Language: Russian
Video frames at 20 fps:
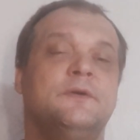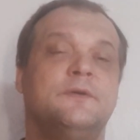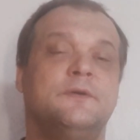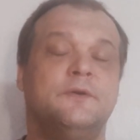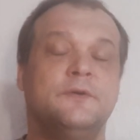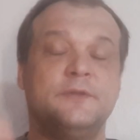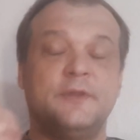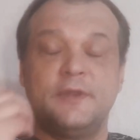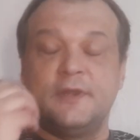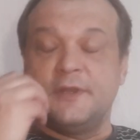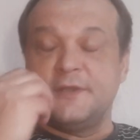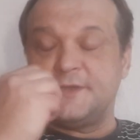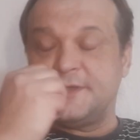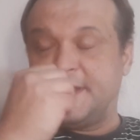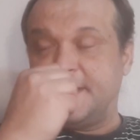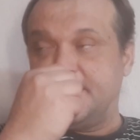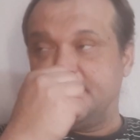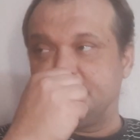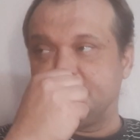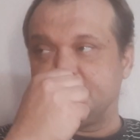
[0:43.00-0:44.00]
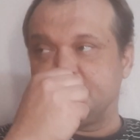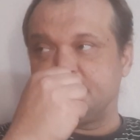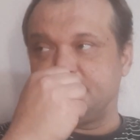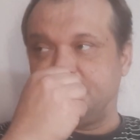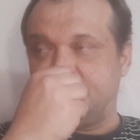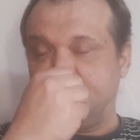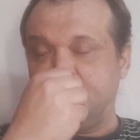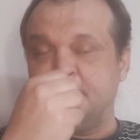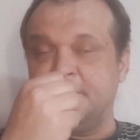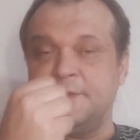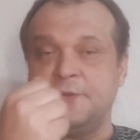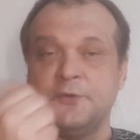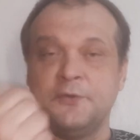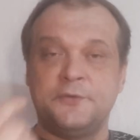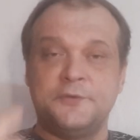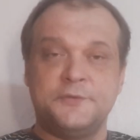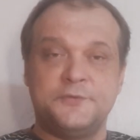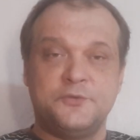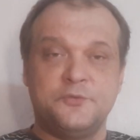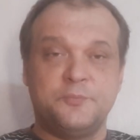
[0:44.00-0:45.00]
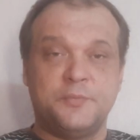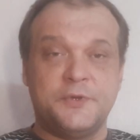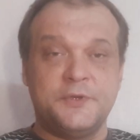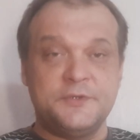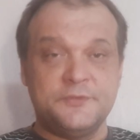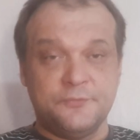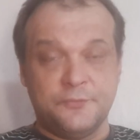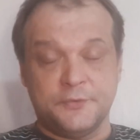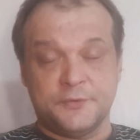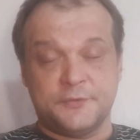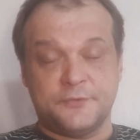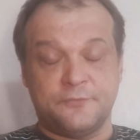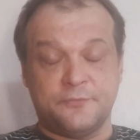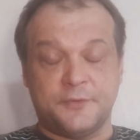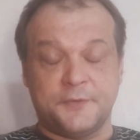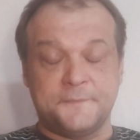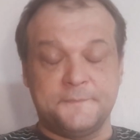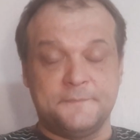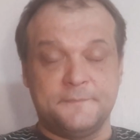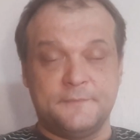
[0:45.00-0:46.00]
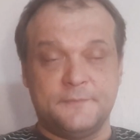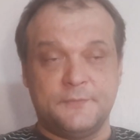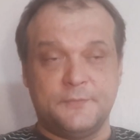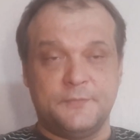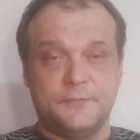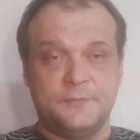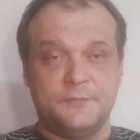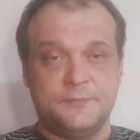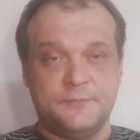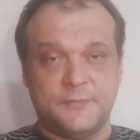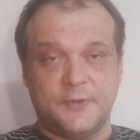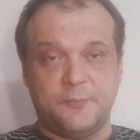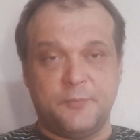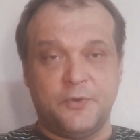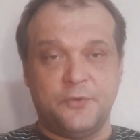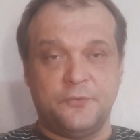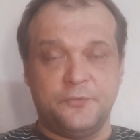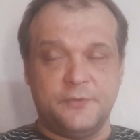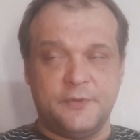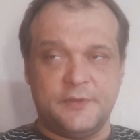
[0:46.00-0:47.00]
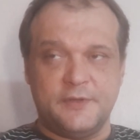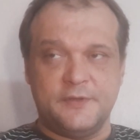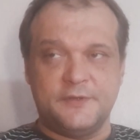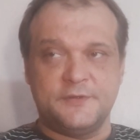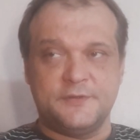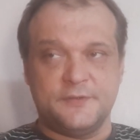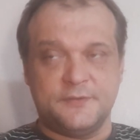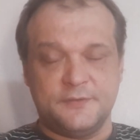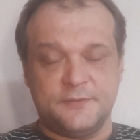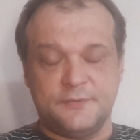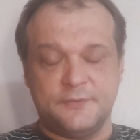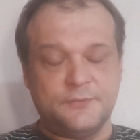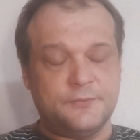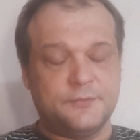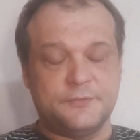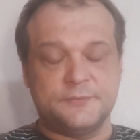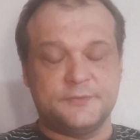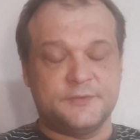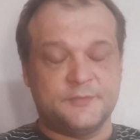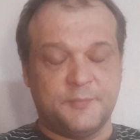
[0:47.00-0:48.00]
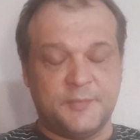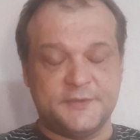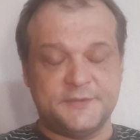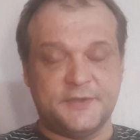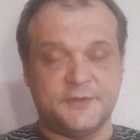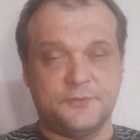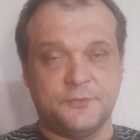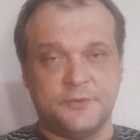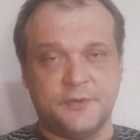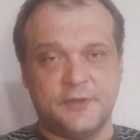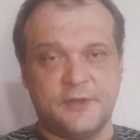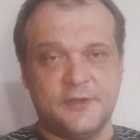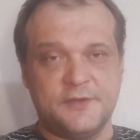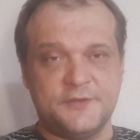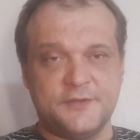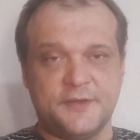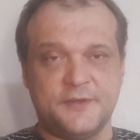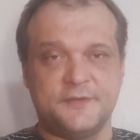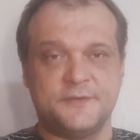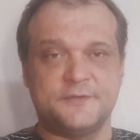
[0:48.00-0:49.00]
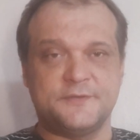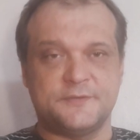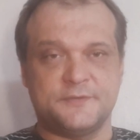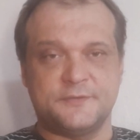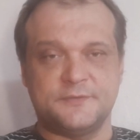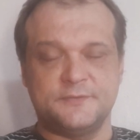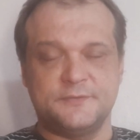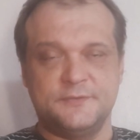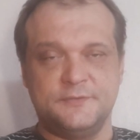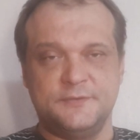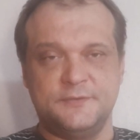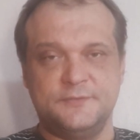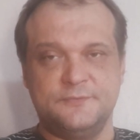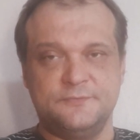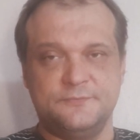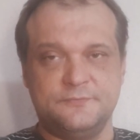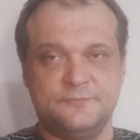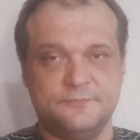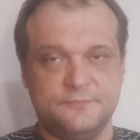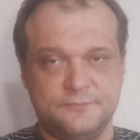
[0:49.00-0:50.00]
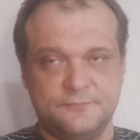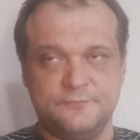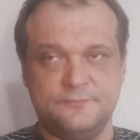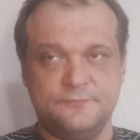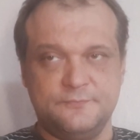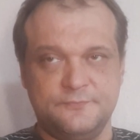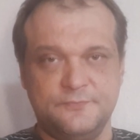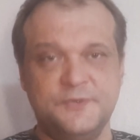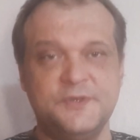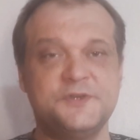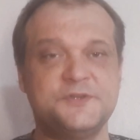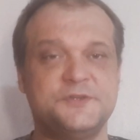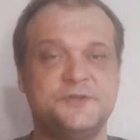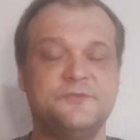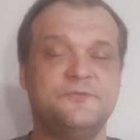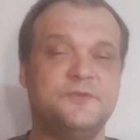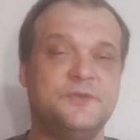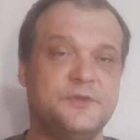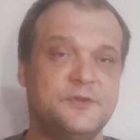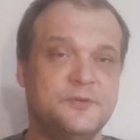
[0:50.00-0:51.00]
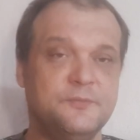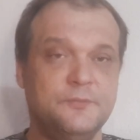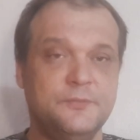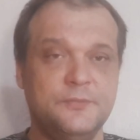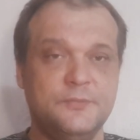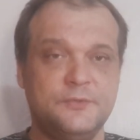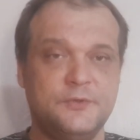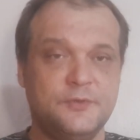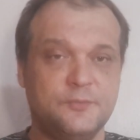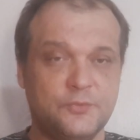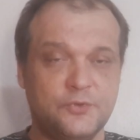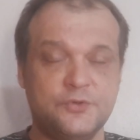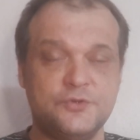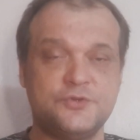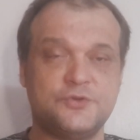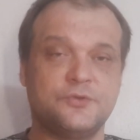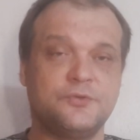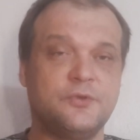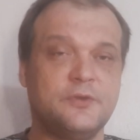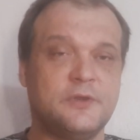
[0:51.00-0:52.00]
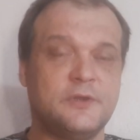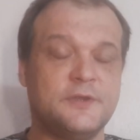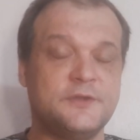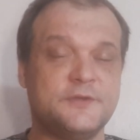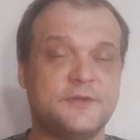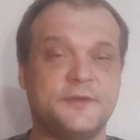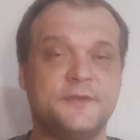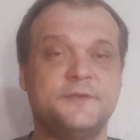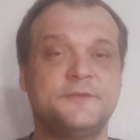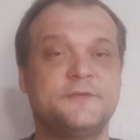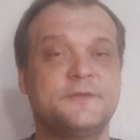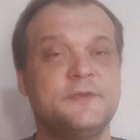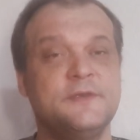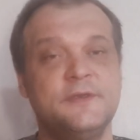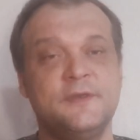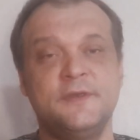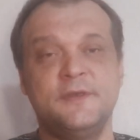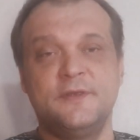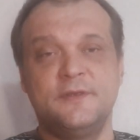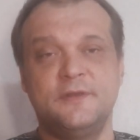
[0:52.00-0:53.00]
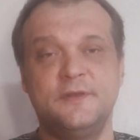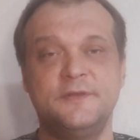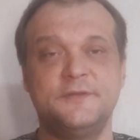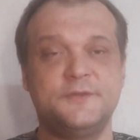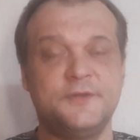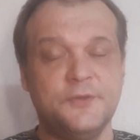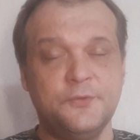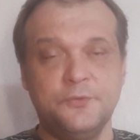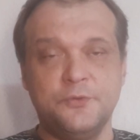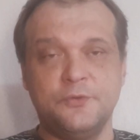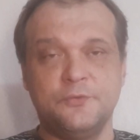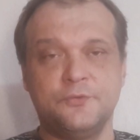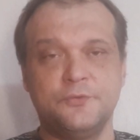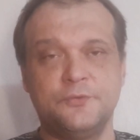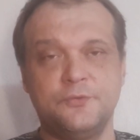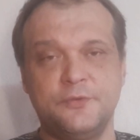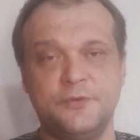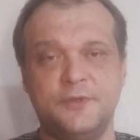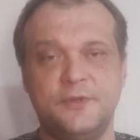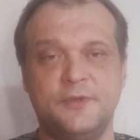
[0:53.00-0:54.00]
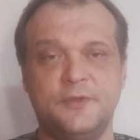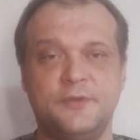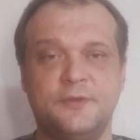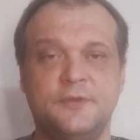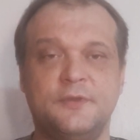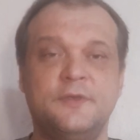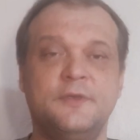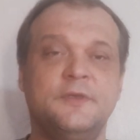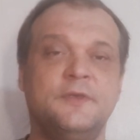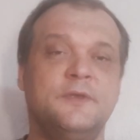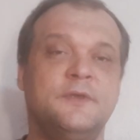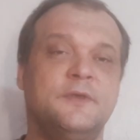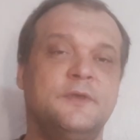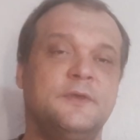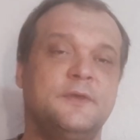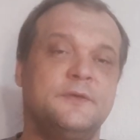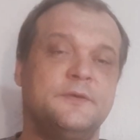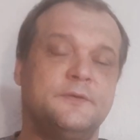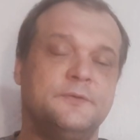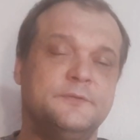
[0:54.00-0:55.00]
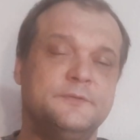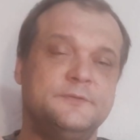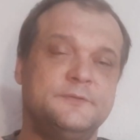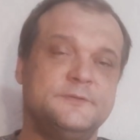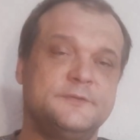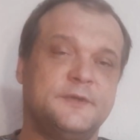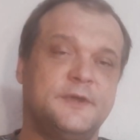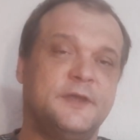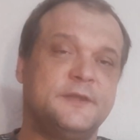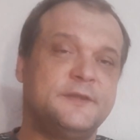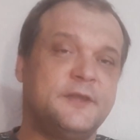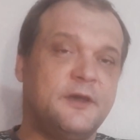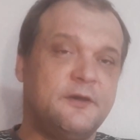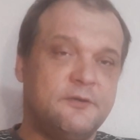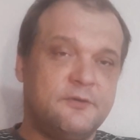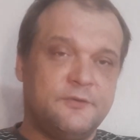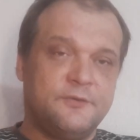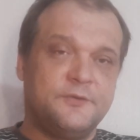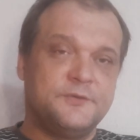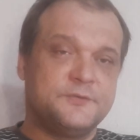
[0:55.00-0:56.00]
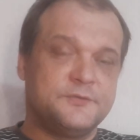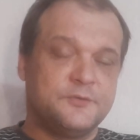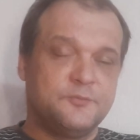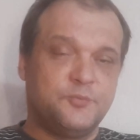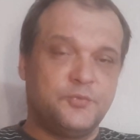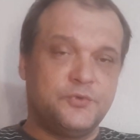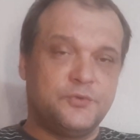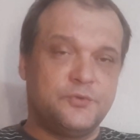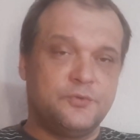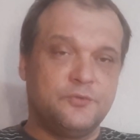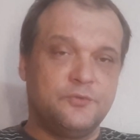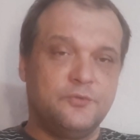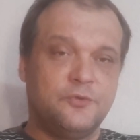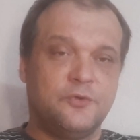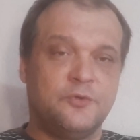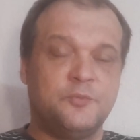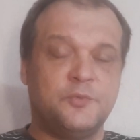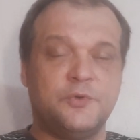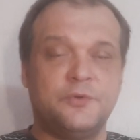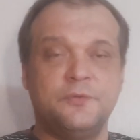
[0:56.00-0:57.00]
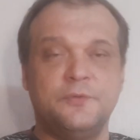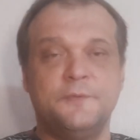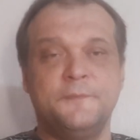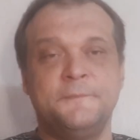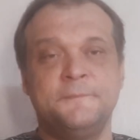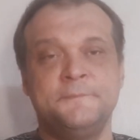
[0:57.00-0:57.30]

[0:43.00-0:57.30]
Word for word: Он отличается своей легкостью производства. Табак он отлич... Э, самосад он отличается внешним видом, немножечко, но отличается. Листы у него другие, э, заготавливается он по-другому.